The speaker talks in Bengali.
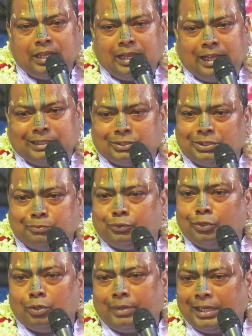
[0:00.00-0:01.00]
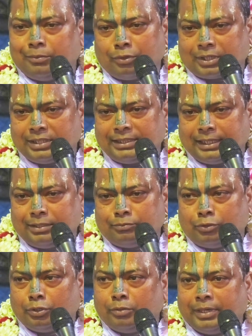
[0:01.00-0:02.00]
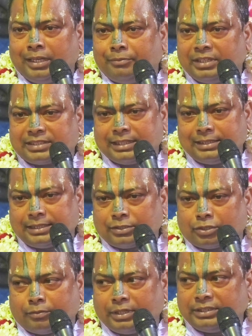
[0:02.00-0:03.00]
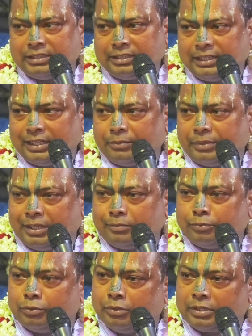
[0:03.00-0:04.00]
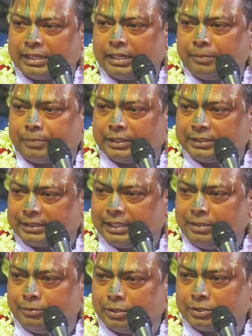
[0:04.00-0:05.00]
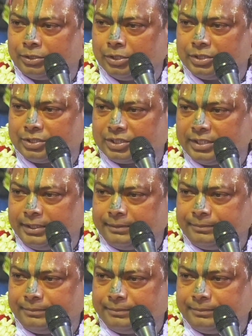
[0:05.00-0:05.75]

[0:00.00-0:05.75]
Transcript: আর যদি ভুলভাল বুকে যান ভুলভাল মেসেজটা সমাজে দিলেন মানে ভুলটার পাতাটাই ভর্তি হচ্ছে